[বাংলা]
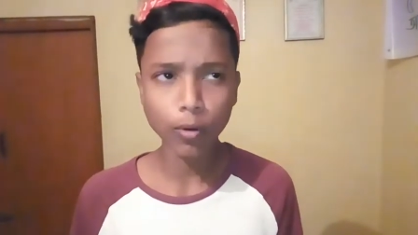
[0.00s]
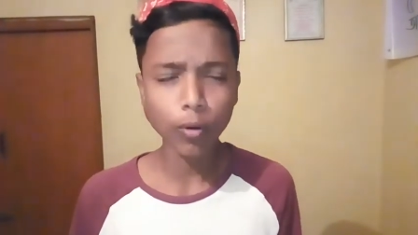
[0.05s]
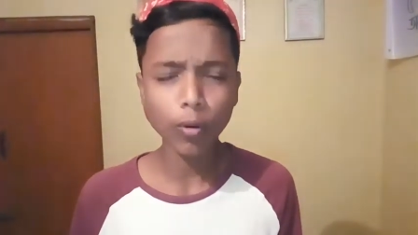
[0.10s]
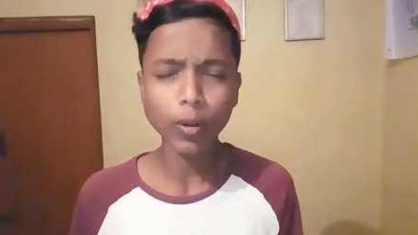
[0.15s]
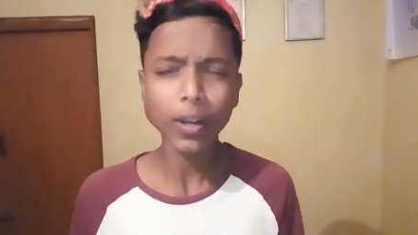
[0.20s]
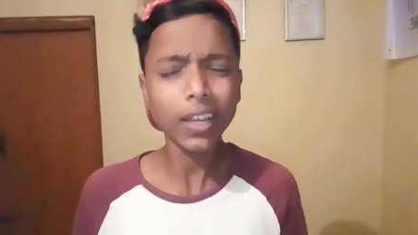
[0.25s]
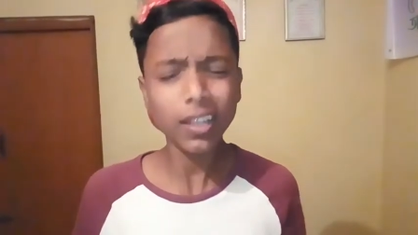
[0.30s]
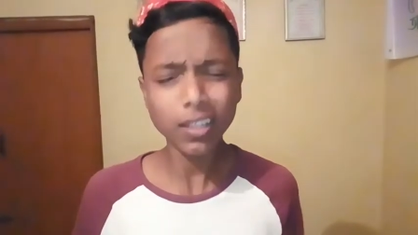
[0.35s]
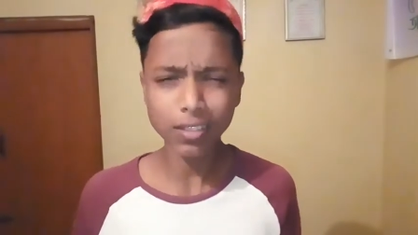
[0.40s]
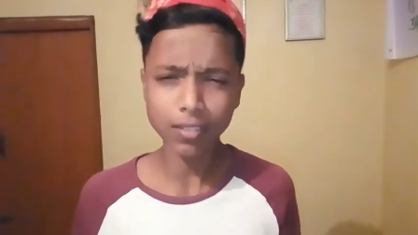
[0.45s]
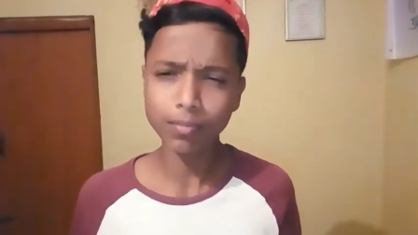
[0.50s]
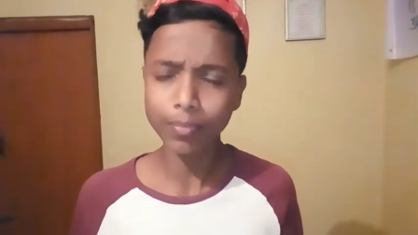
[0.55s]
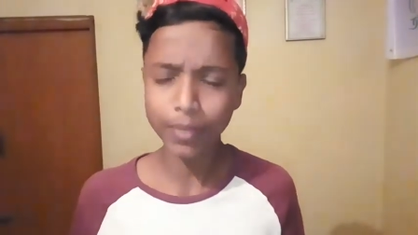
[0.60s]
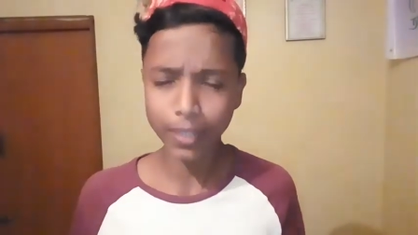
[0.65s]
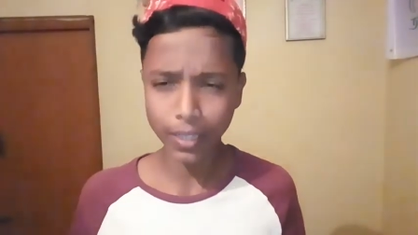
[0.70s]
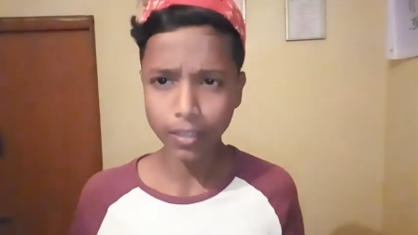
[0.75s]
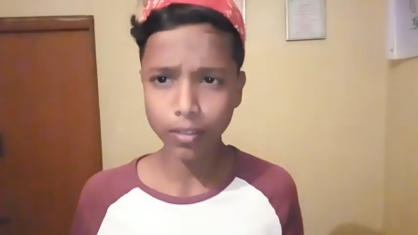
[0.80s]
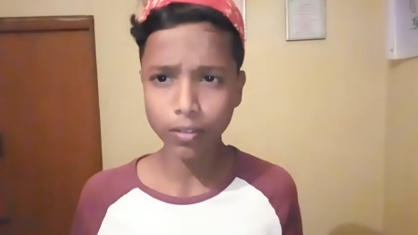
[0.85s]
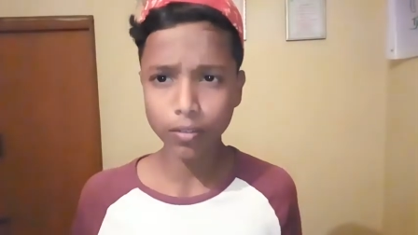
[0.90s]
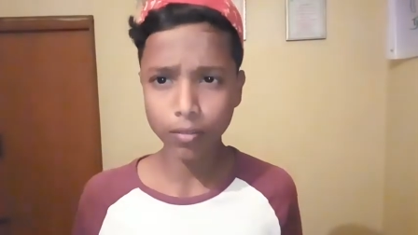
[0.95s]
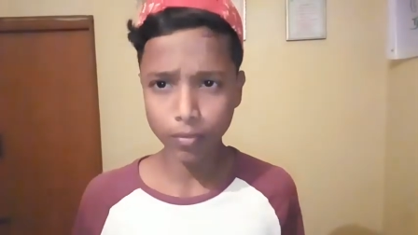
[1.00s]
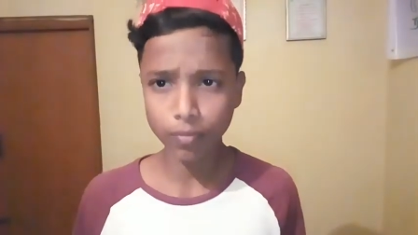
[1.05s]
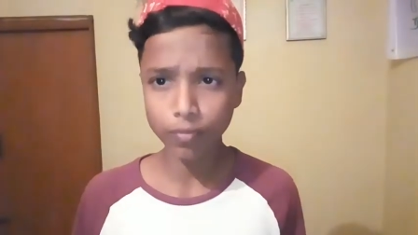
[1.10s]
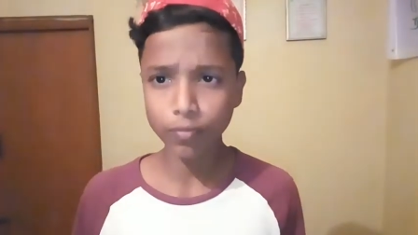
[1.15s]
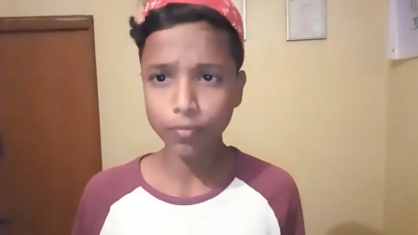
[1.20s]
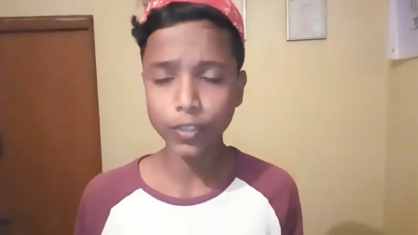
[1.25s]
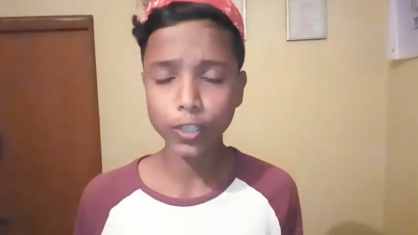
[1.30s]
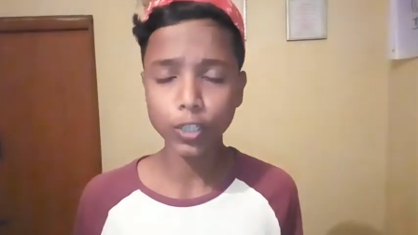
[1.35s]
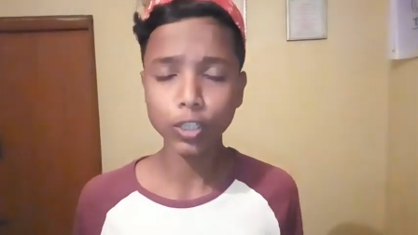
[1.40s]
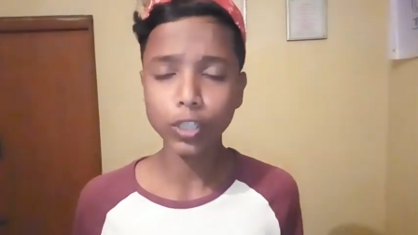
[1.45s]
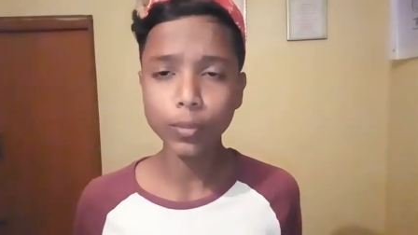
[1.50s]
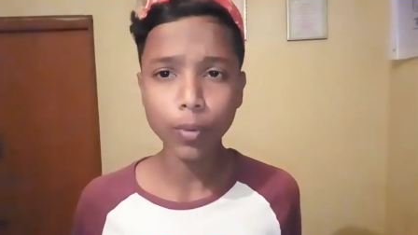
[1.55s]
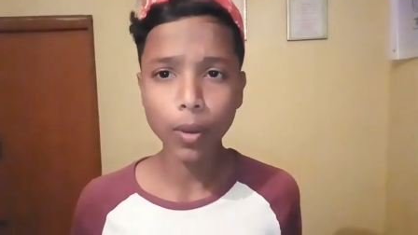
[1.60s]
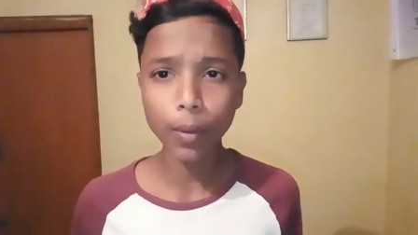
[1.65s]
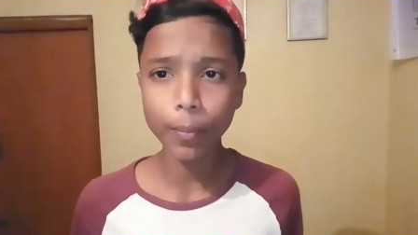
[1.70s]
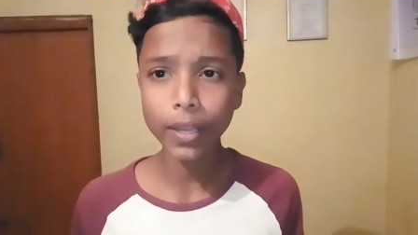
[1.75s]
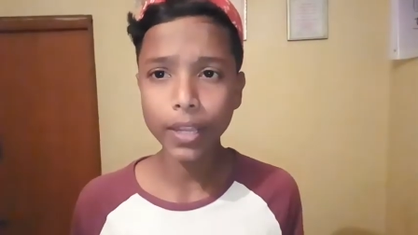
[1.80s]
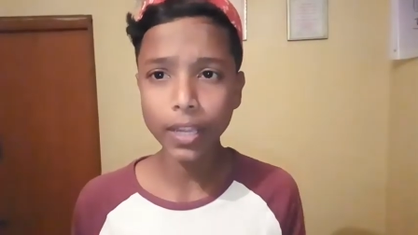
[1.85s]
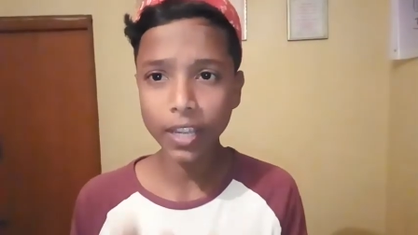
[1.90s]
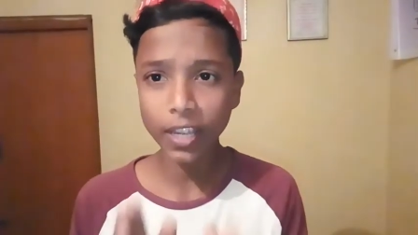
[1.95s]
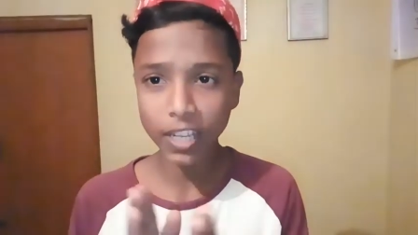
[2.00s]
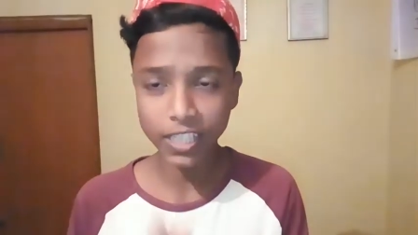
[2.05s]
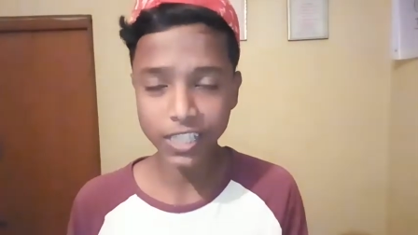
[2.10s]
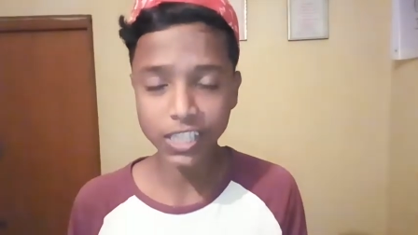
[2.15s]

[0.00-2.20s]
অনেক মানে ভিডিও দিব আমি এই